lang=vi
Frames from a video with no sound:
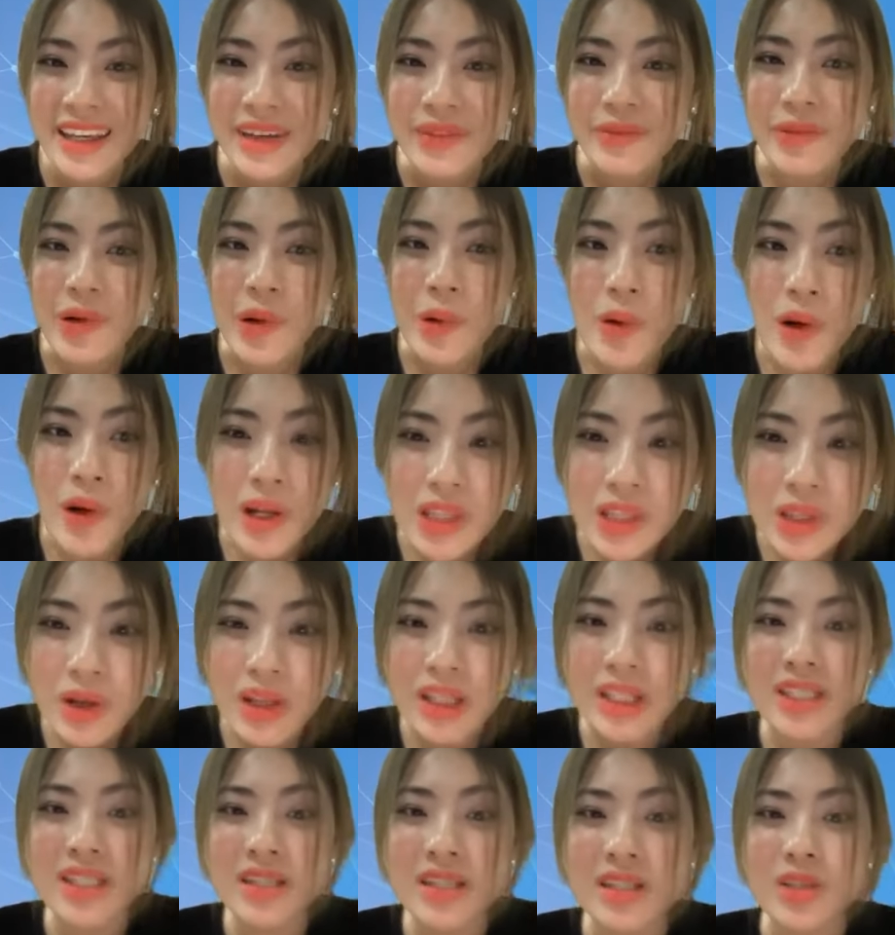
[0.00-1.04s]
và hoàn
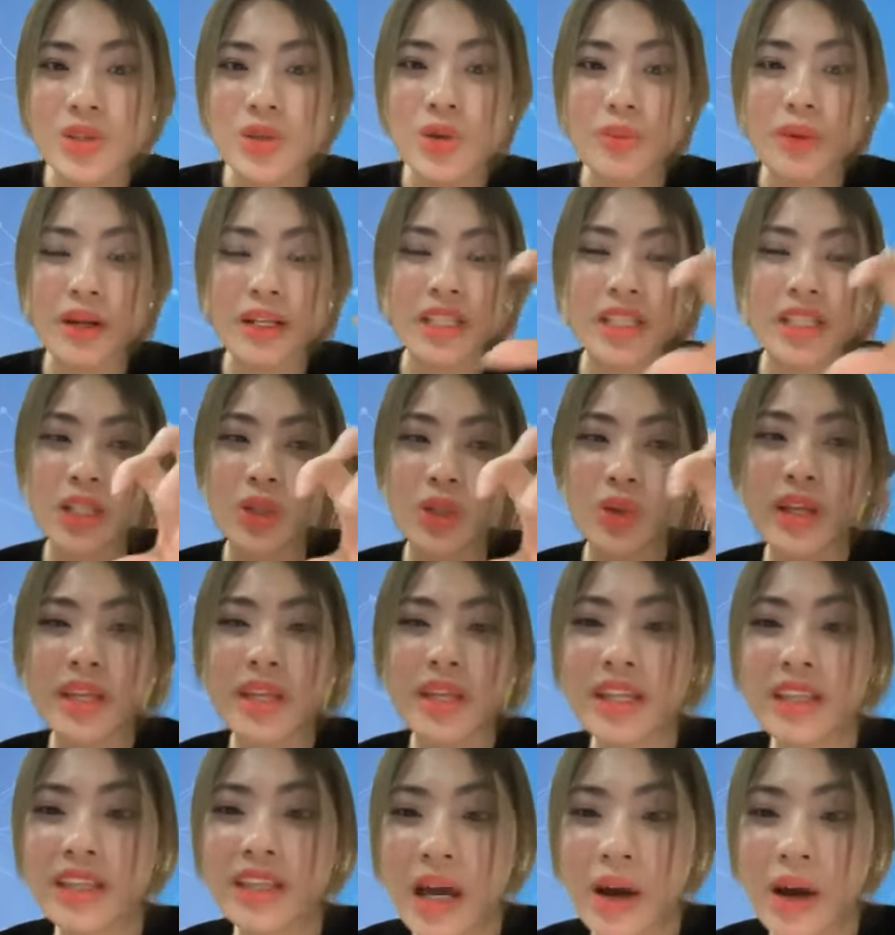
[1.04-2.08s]
toàn sử dụng bằng trí tuệ
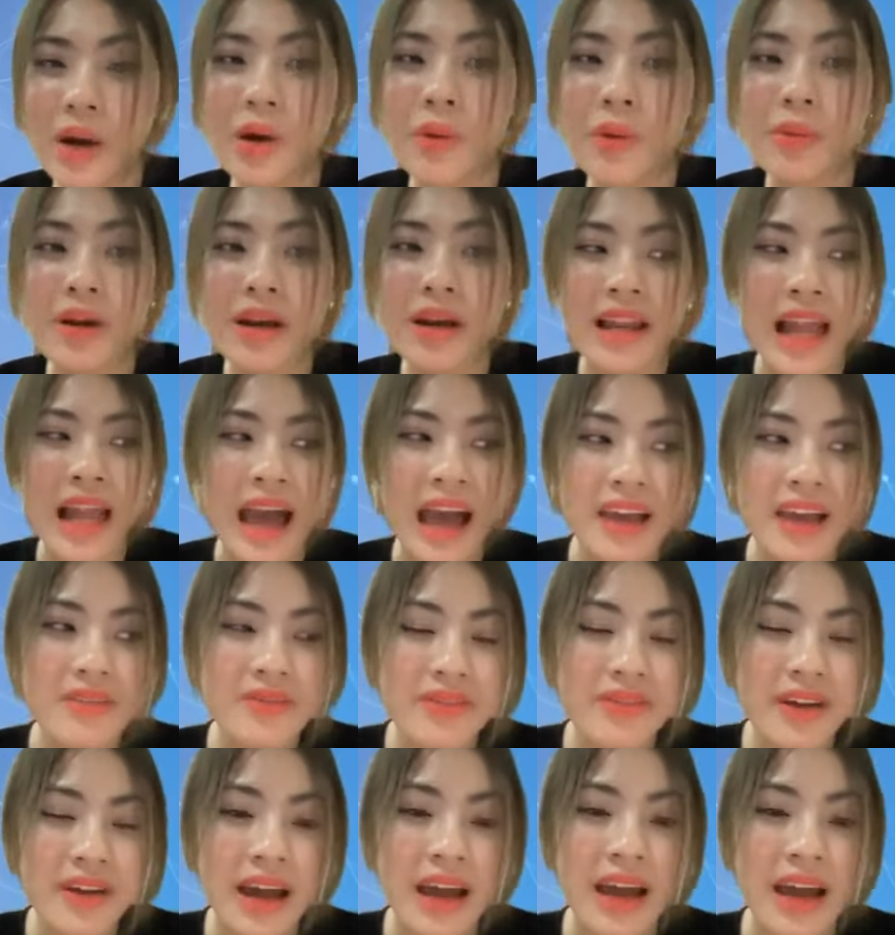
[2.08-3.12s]
nhân tạo không người lái,
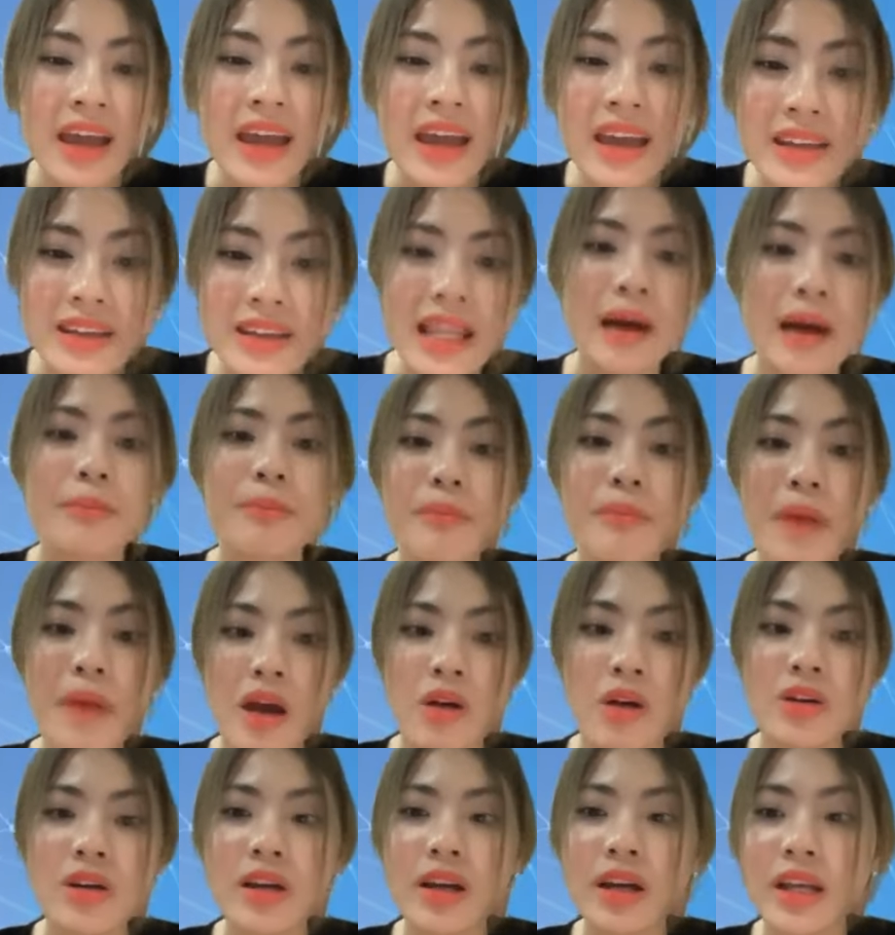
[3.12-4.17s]
và đảm
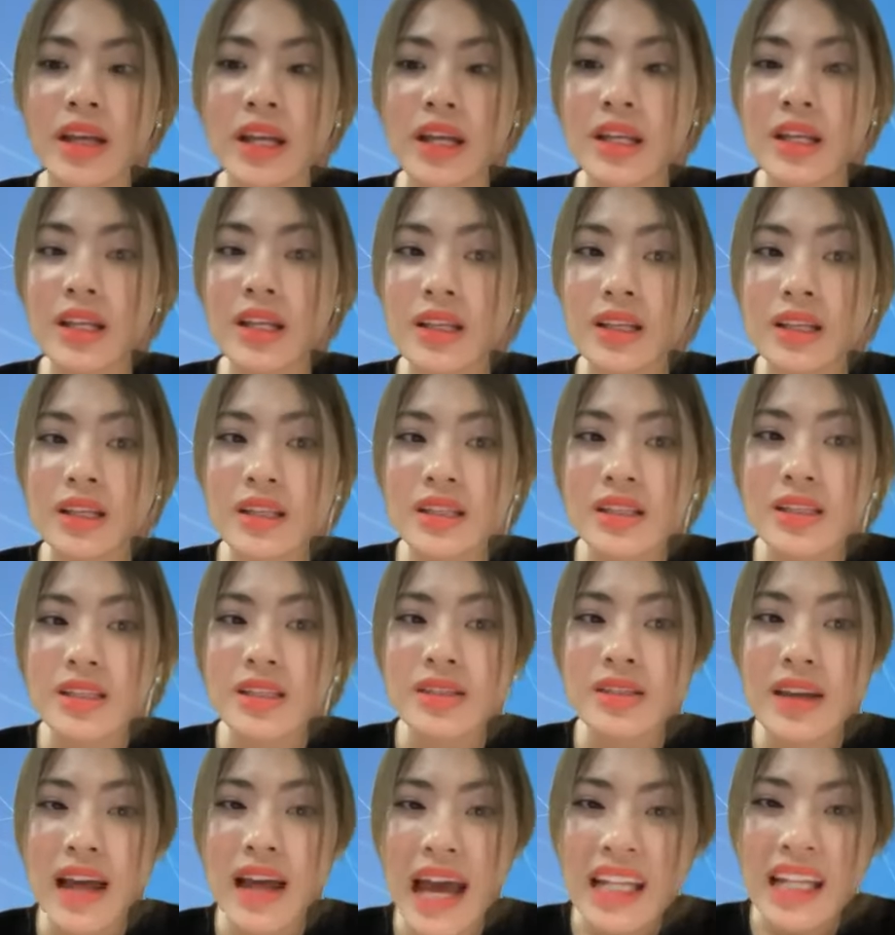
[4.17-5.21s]
bảo được cái
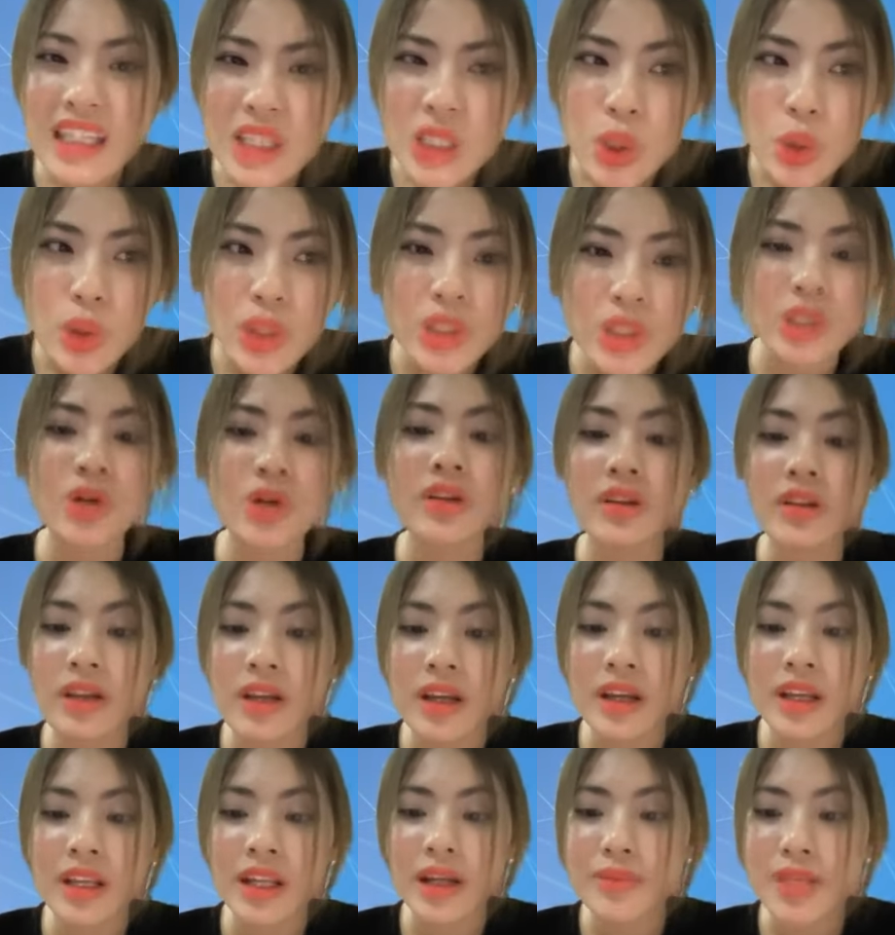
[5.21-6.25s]
sự an toàn cho con
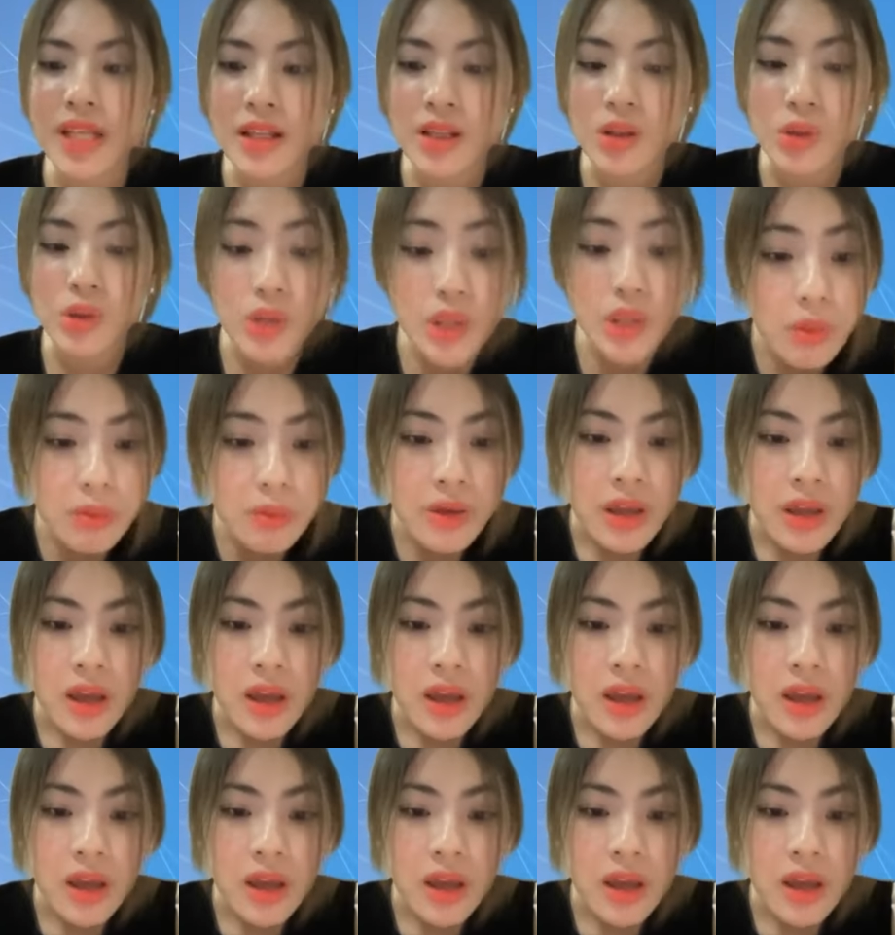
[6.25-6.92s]
người khi tham gia giao thông.